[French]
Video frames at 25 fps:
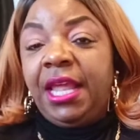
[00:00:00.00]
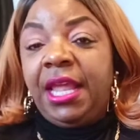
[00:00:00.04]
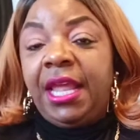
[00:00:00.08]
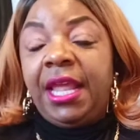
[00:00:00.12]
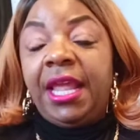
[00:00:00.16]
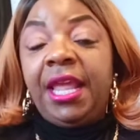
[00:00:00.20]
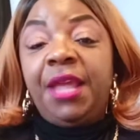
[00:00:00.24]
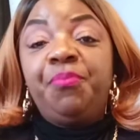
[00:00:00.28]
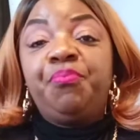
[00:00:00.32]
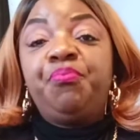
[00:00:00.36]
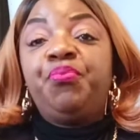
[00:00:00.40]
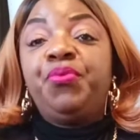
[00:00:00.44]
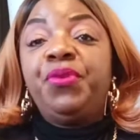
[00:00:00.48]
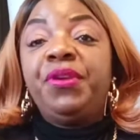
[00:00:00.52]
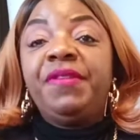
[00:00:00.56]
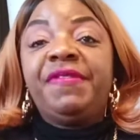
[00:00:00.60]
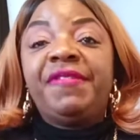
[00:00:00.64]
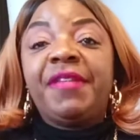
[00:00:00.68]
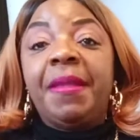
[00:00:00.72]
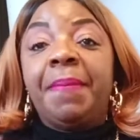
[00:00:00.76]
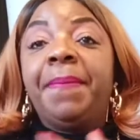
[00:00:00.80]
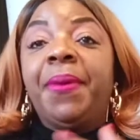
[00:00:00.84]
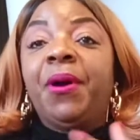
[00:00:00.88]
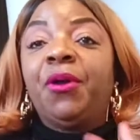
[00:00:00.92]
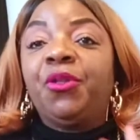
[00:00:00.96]
Et puis,
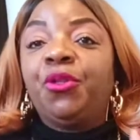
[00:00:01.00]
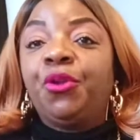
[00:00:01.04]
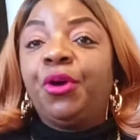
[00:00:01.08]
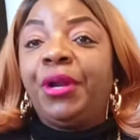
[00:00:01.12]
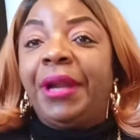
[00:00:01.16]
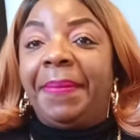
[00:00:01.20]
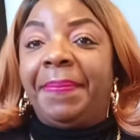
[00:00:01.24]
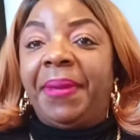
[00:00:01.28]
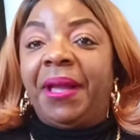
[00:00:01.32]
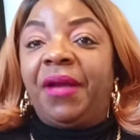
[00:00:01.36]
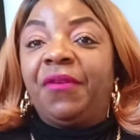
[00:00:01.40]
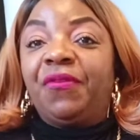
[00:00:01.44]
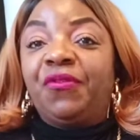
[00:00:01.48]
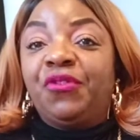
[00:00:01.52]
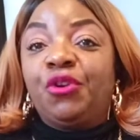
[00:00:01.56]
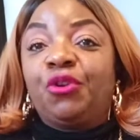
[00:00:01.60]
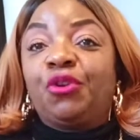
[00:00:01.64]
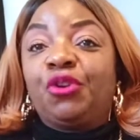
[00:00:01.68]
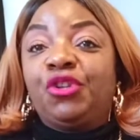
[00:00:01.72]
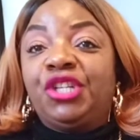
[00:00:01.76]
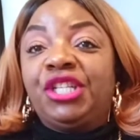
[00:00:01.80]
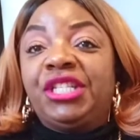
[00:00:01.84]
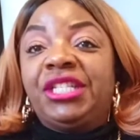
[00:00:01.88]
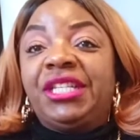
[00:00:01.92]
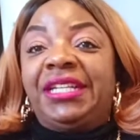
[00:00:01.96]
c'est pendant la perfusion que
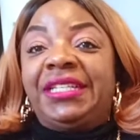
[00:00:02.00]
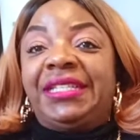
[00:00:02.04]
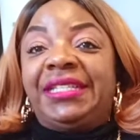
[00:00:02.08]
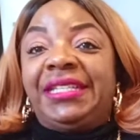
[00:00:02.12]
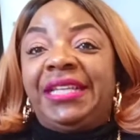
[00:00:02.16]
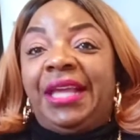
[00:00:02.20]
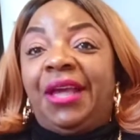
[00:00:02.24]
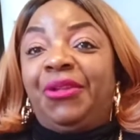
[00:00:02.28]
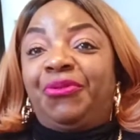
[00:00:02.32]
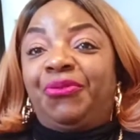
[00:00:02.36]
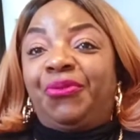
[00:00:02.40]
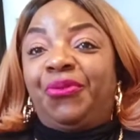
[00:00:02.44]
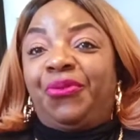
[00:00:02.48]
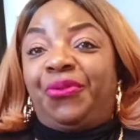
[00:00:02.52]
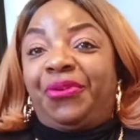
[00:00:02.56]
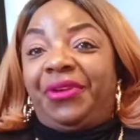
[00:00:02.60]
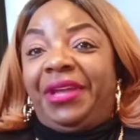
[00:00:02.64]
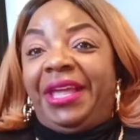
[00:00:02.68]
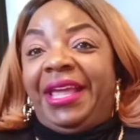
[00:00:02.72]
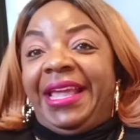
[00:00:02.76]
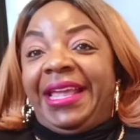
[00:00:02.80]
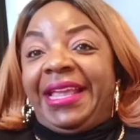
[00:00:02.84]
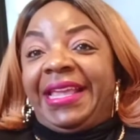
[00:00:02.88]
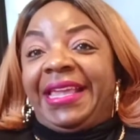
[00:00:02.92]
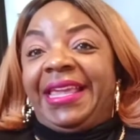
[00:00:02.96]
j'ai senti un truc
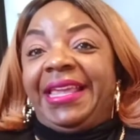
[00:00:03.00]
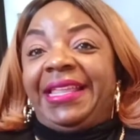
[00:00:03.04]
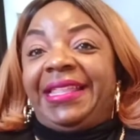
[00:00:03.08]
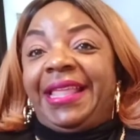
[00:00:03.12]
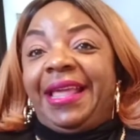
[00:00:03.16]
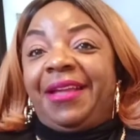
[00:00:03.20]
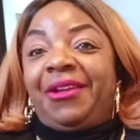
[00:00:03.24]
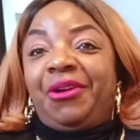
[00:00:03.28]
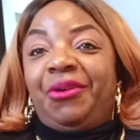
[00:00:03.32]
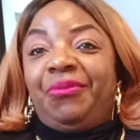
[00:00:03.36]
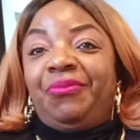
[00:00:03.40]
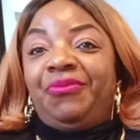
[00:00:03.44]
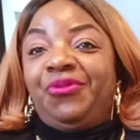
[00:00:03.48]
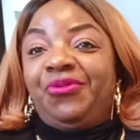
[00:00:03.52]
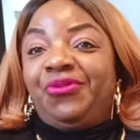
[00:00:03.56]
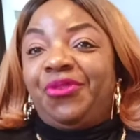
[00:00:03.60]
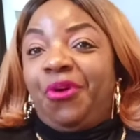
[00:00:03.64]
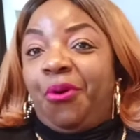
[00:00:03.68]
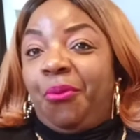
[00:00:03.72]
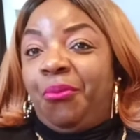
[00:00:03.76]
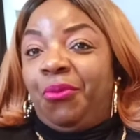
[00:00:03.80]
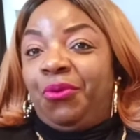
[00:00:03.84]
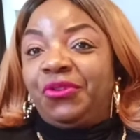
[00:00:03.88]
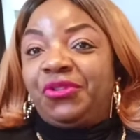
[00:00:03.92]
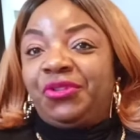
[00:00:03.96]
quitter comme du
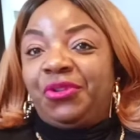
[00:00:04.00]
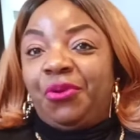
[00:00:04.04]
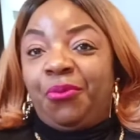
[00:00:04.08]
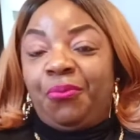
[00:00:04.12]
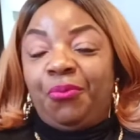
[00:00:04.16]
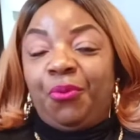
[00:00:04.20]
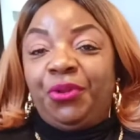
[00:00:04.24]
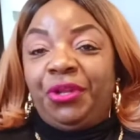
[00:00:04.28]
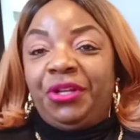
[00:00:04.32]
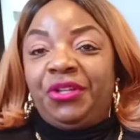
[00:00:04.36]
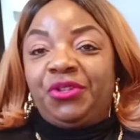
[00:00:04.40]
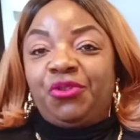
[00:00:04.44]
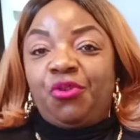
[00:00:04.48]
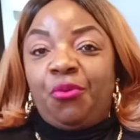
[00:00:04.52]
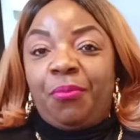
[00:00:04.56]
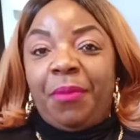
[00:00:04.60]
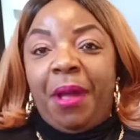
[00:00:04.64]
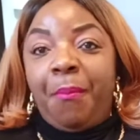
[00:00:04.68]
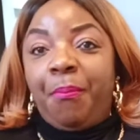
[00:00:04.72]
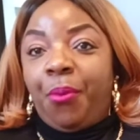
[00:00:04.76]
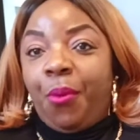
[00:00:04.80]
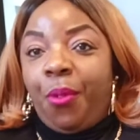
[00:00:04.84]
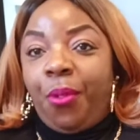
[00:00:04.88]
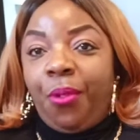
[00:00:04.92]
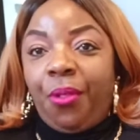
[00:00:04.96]
genre mon, mon estomac.